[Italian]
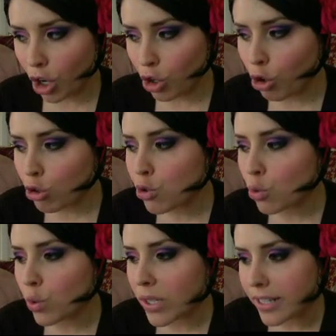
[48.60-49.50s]

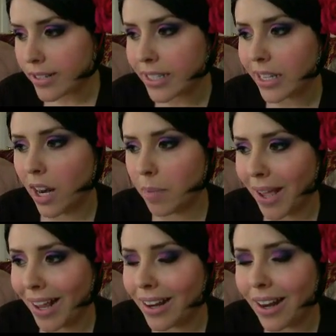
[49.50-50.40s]
L'oscurirsi della
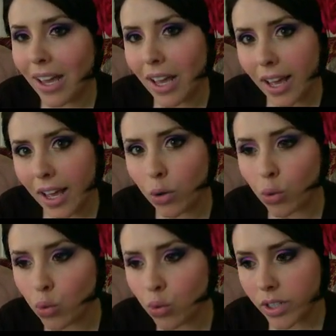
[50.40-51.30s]
pelle è
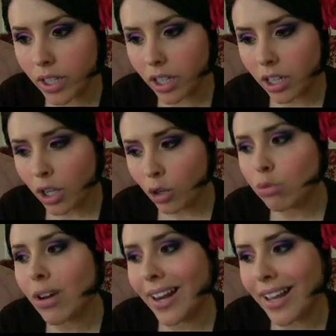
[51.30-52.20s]
un,
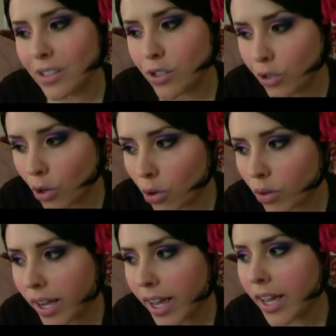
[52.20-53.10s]
una
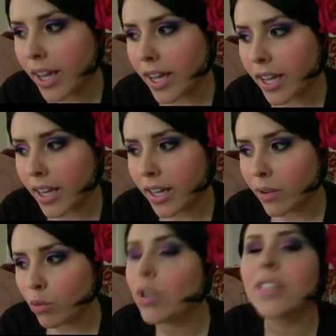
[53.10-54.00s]
reazione,
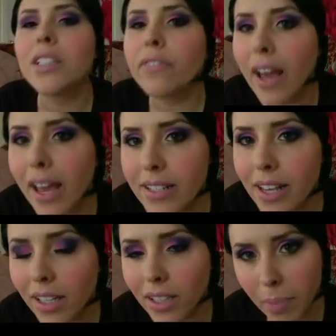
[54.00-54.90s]
è una
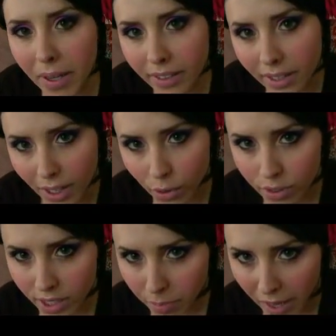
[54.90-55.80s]
difesa da parte della
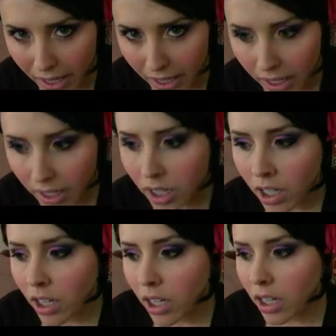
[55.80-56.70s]
nostra pelle
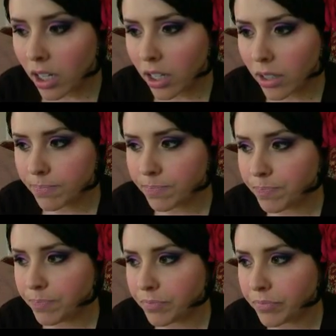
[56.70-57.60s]

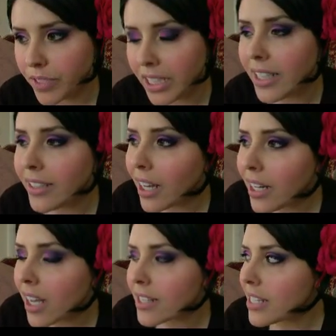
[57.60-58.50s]
Um, in
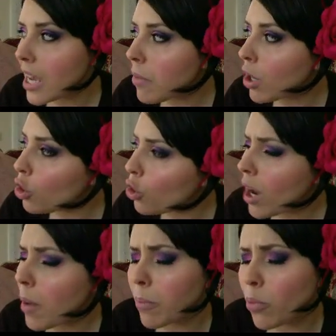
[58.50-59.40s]
Italia siamo
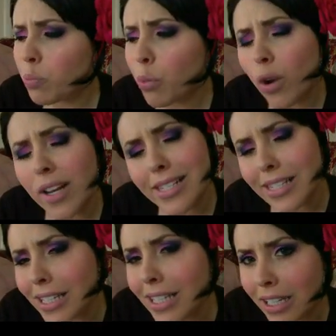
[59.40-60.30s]
ancora un po'
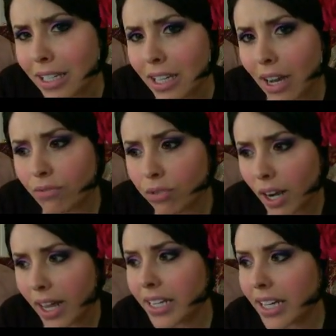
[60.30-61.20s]
resti a
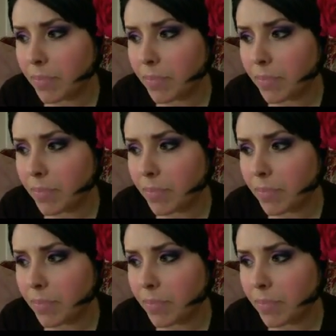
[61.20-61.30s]
voler